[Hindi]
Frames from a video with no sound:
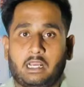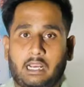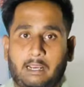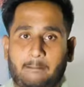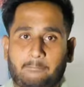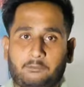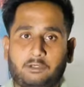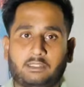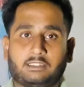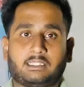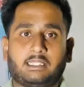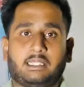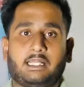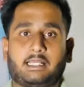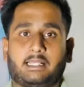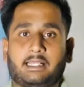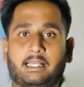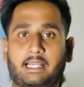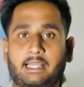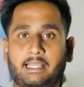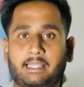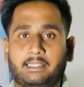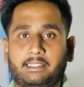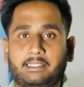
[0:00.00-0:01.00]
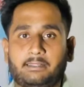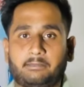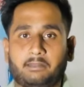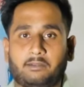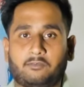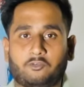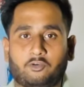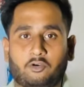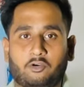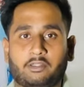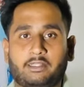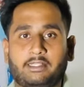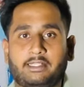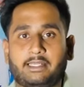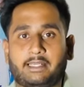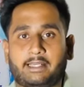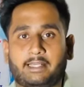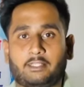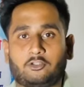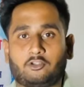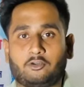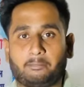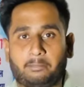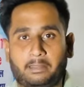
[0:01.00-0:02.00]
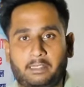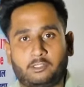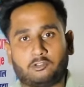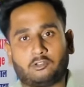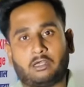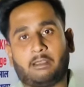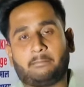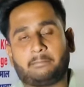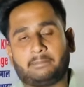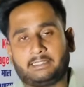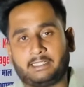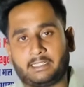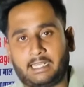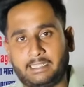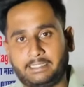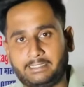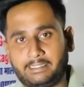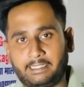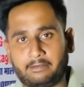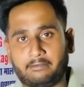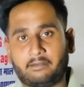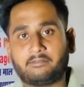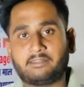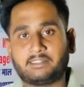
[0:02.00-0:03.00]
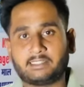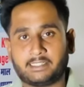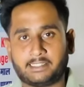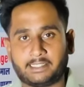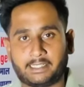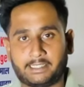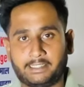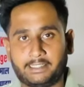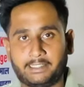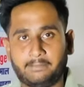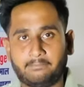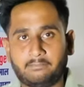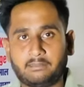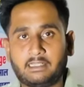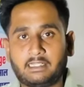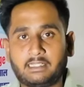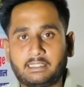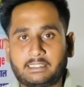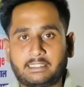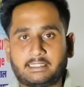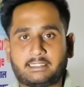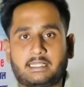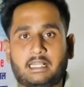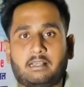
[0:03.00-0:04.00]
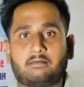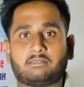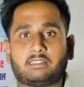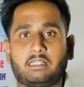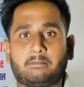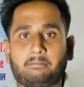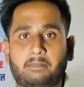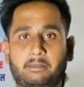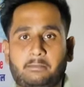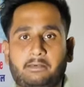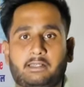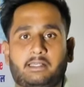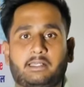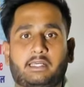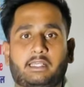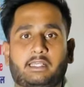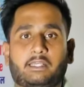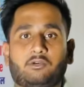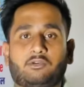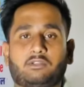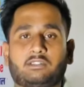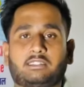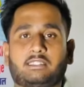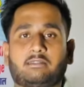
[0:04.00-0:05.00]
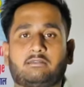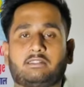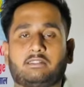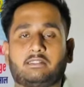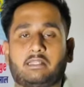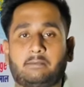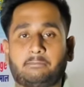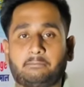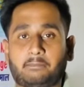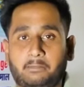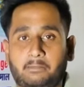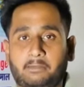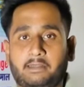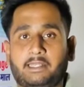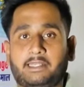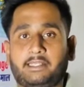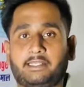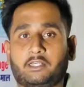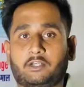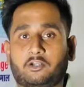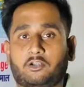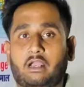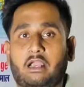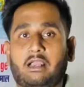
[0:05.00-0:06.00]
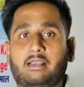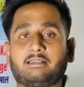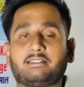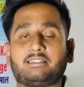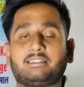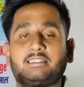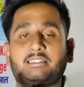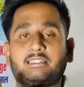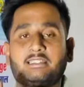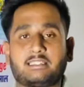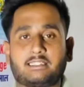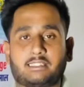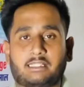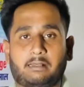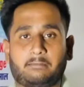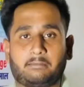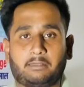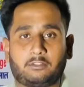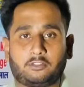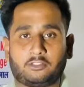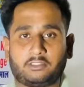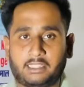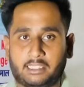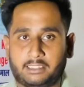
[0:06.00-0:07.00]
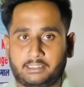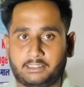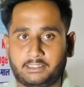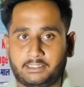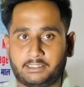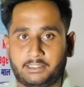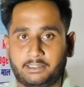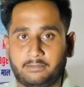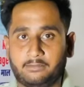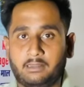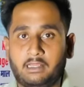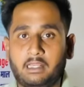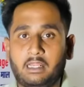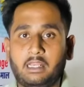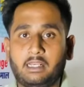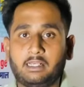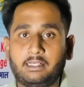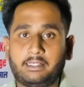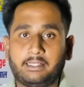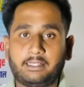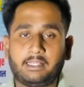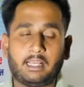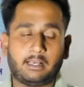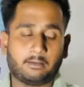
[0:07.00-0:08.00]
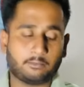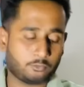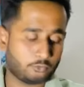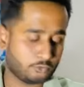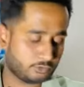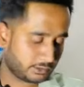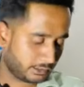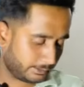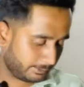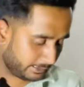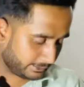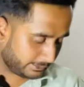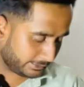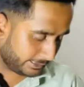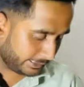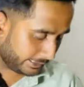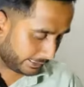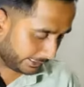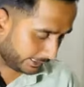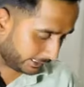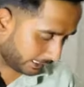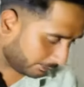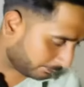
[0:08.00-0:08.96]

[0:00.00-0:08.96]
आपको ऐसा लग रहा है कि मतलब फ्रॉडगिरी कर रहे हैं तो पहले तो आप इधर आइए विजिट करिए किस नाम से आप पेमेंट कर रहे हो किस नाम से नाम पेमेंट नहीं कर रहे हो इस चीज का पहले तो ध्यान दीजिए ठीक है अब दूसरी बात ये रही